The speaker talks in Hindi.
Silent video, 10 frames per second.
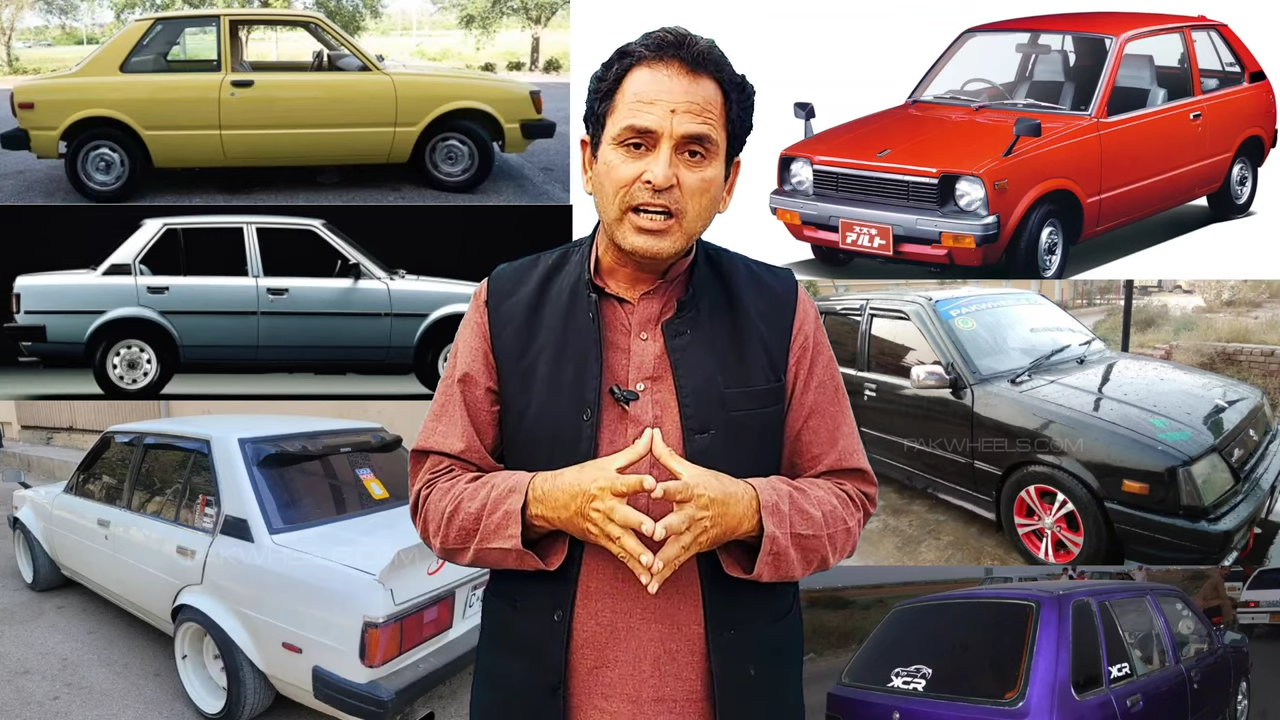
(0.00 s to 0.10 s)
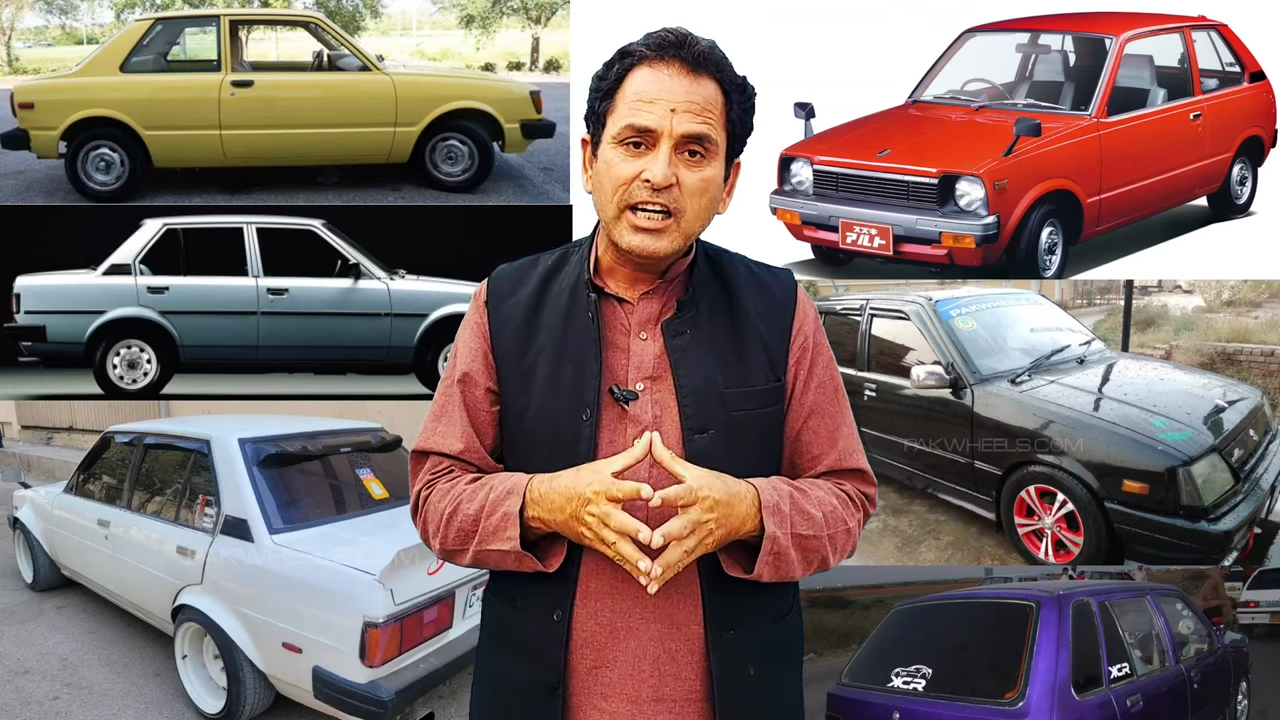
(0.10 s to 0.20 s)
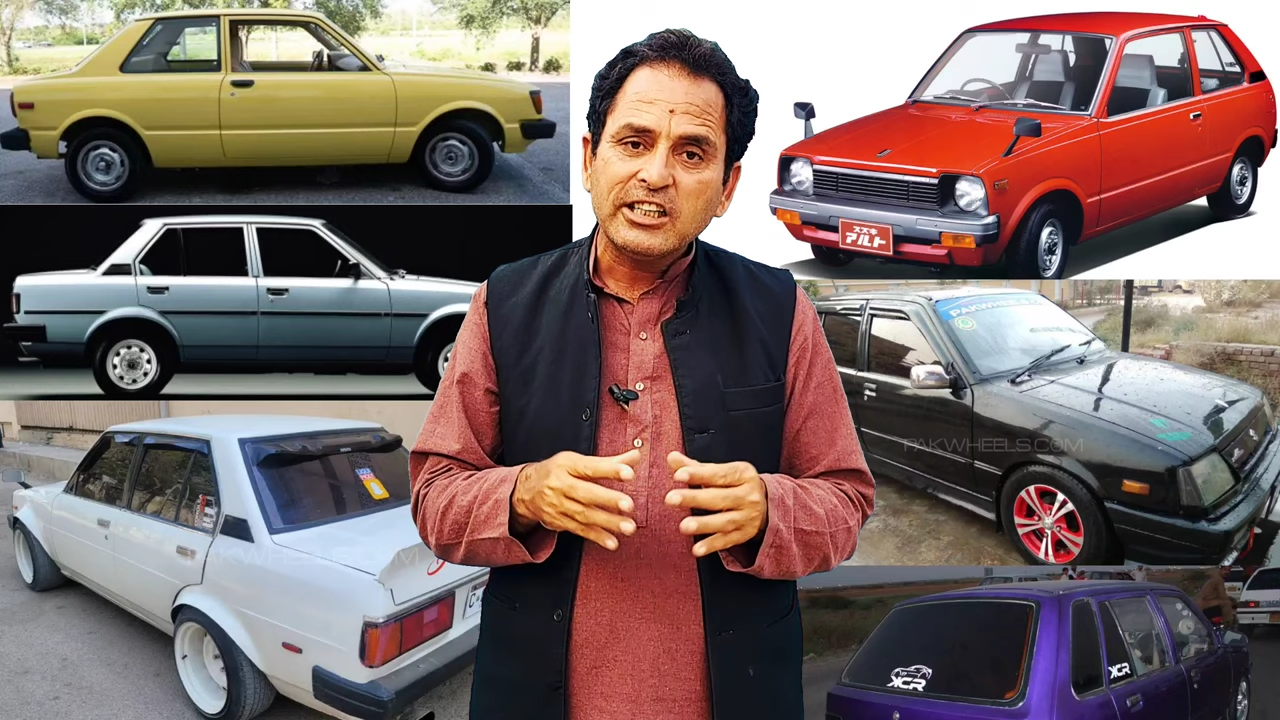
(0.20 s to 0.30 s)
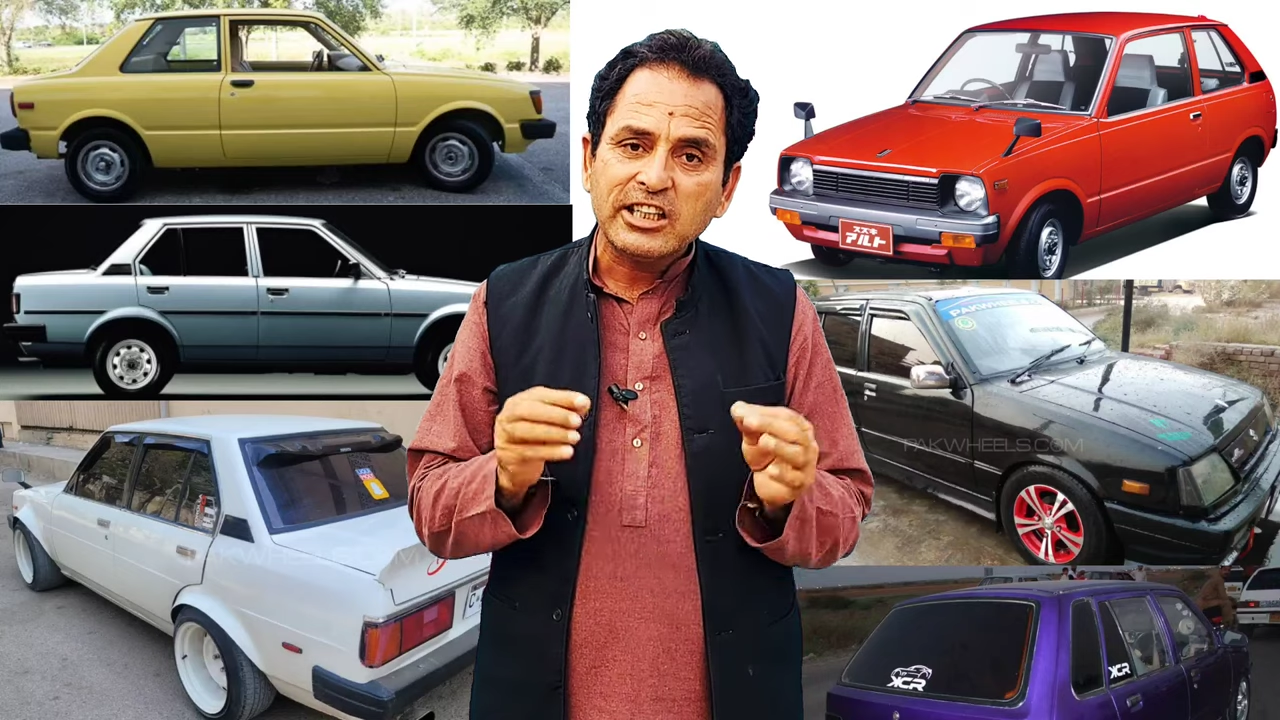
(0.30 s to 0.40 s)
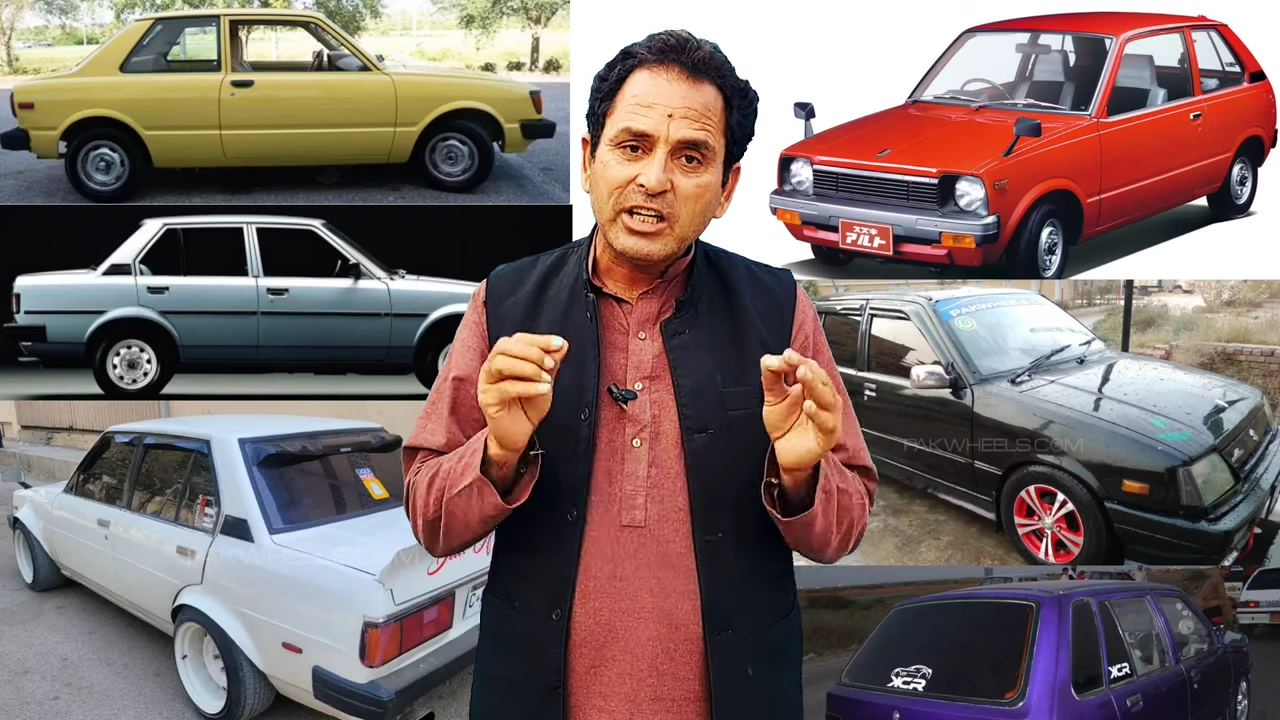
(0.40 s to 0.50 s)

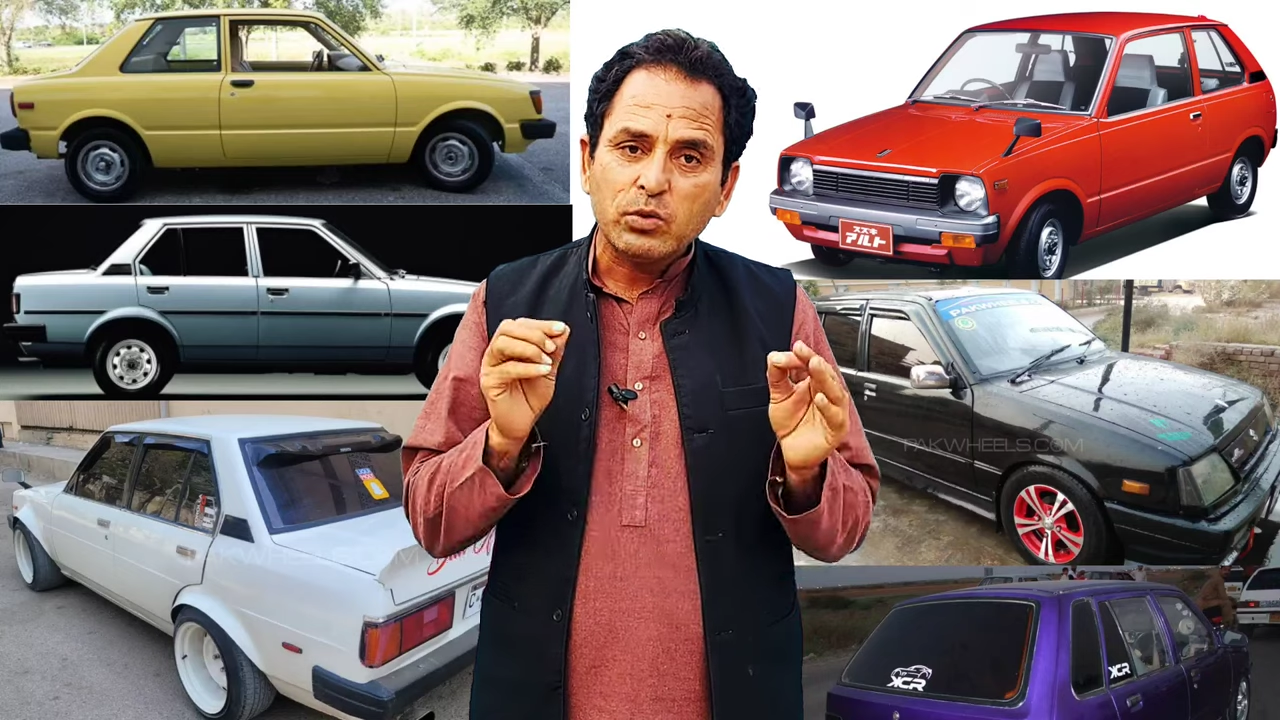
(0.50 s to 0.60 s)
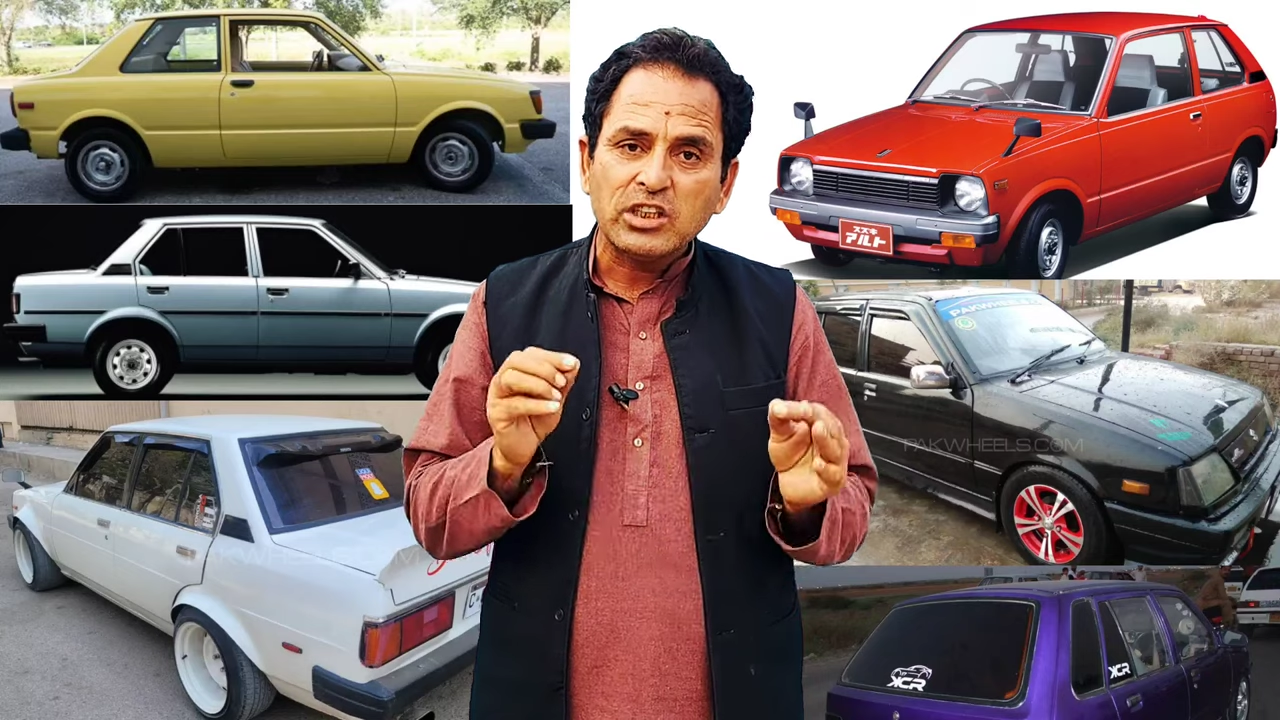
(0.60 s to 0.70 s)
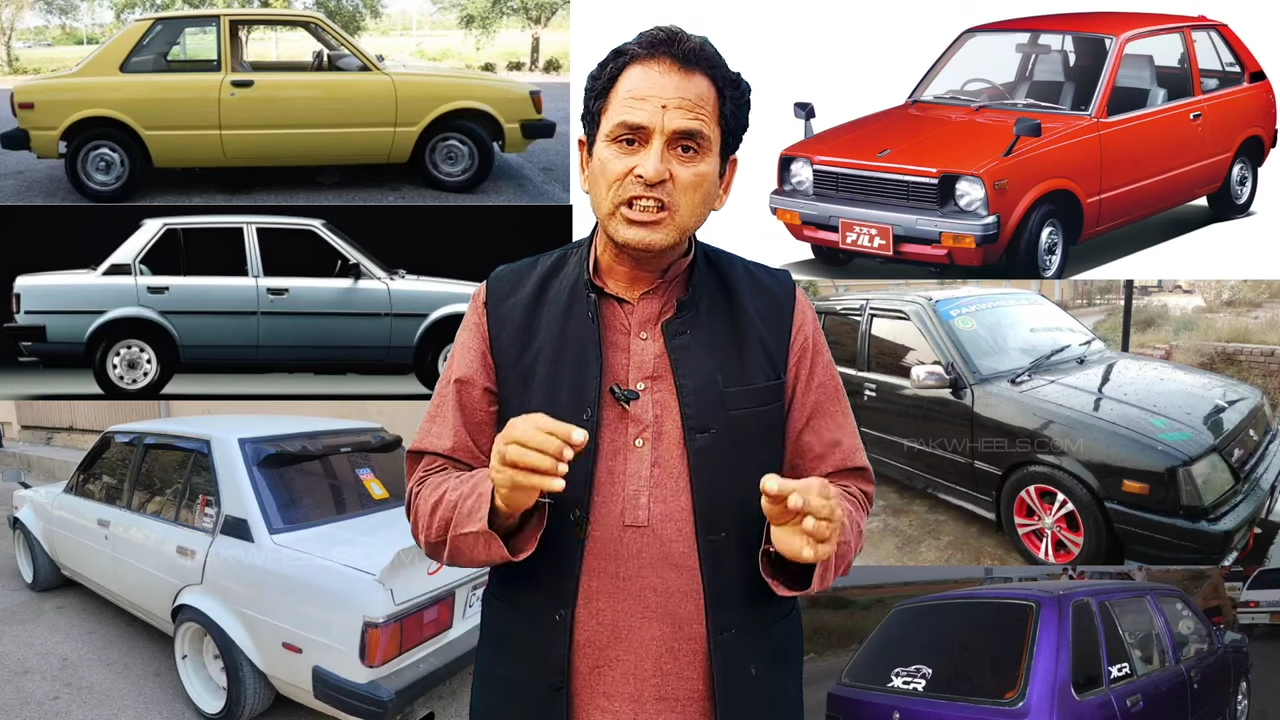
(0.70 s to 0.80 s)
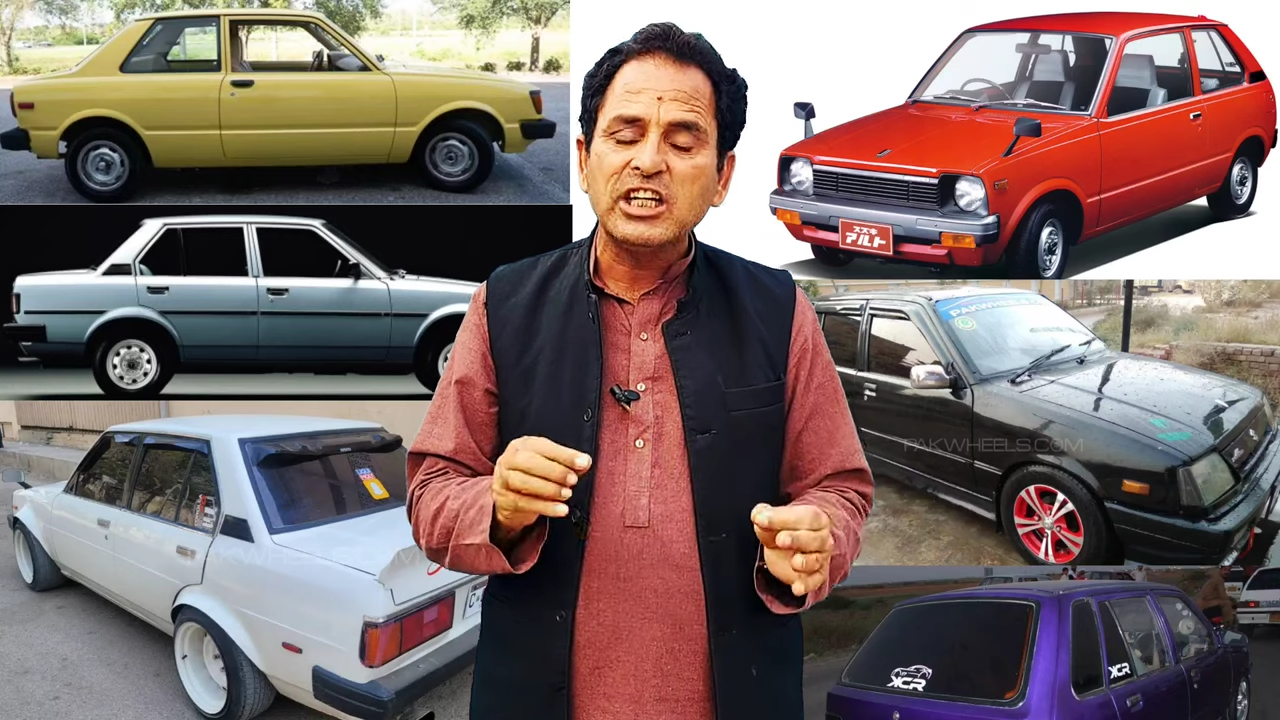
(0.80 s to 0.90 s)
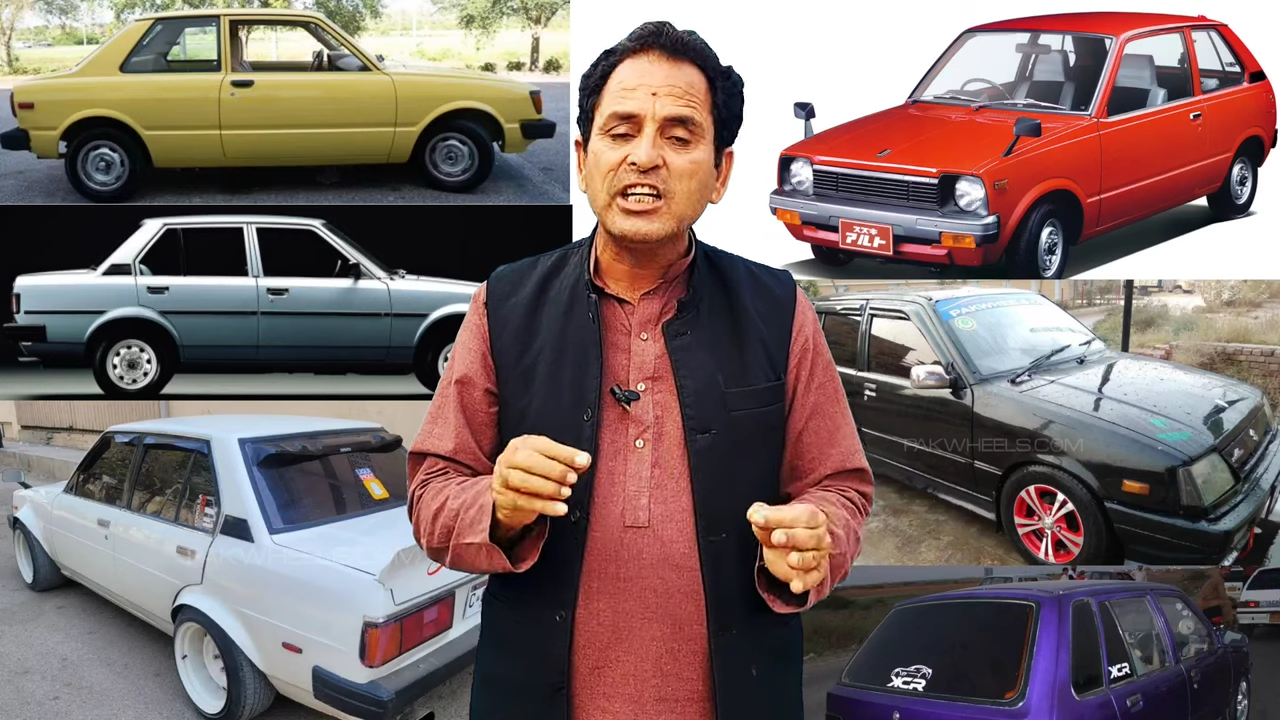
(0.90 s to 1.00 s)
रेट्स हैं
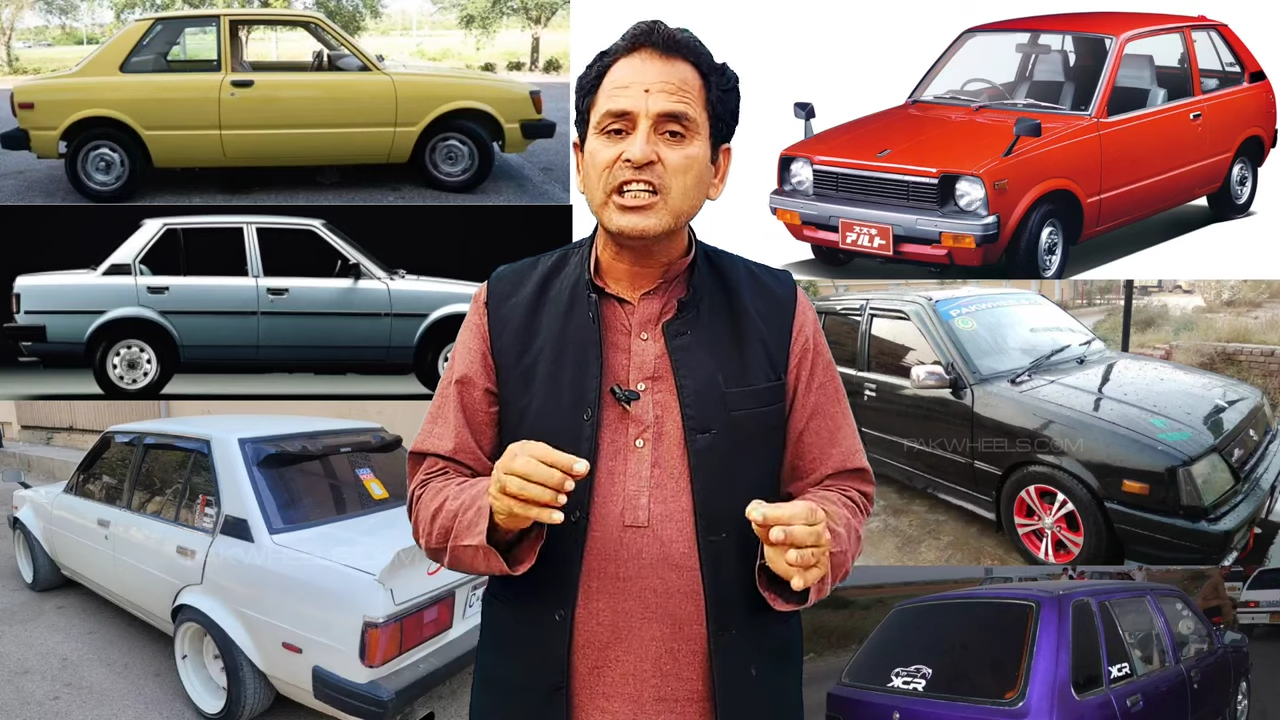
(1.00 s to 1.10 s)
जो अच्छी